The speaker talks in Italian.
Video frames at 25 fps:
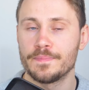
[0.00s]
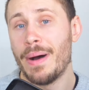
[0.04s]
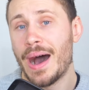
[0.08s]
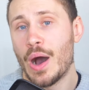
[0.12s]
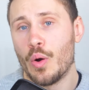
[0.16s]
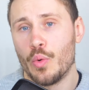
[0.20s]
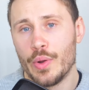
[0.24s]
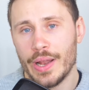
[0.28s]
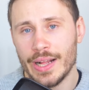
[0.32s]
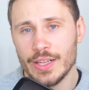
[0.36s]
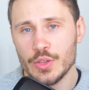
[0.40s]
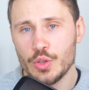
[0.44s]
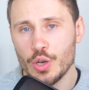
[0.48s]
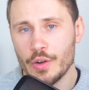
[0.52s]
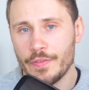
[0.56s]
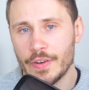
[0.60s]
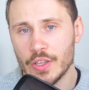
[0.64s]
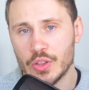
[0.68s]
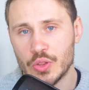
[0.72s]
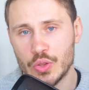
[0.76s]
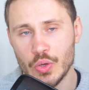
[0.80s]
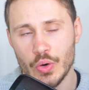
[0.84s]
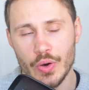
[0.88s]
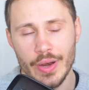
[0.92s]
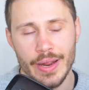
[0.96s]
Ma un altro
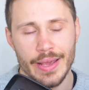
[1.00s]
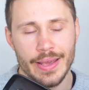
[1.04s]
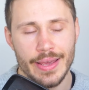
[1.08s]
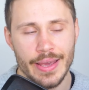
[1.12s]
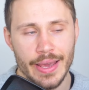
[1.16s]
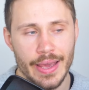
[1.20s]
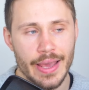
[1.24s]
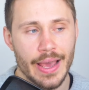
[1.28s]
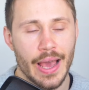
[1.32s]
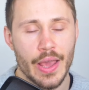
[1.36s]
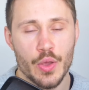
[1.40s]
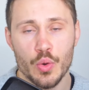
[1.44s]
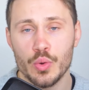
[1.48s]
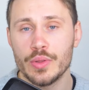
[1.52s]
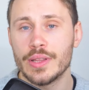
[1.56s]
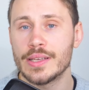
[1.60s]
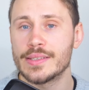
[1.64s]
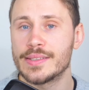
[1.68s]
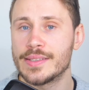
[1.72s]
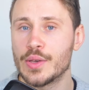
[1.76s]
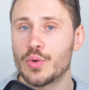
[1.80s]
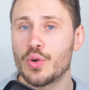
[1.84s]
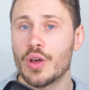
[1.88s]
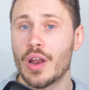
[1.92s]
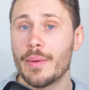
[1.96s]
fattore che aiuta
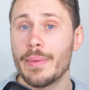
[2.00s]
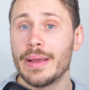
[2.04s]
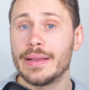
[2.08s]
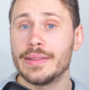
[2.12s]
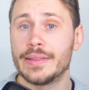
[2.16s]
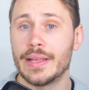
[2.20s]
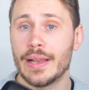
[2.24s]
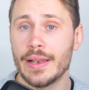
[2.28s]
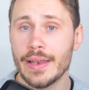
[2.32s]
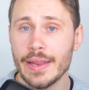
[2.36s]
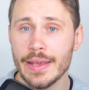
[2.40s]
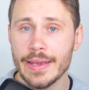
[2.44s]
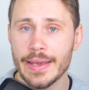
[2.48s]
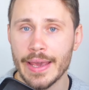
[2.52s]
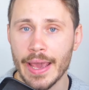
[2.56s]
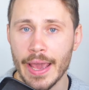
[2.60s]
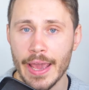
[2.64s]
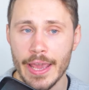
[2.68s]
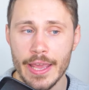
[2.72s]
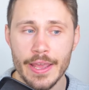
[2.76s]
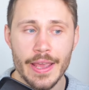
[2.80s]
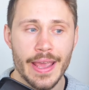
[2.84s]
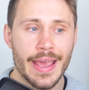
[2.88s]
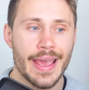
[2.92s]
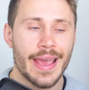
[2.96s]
sicuramente il
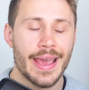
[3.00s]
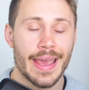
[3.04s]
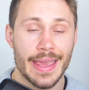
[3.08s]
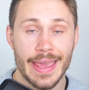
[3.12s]
Nikkei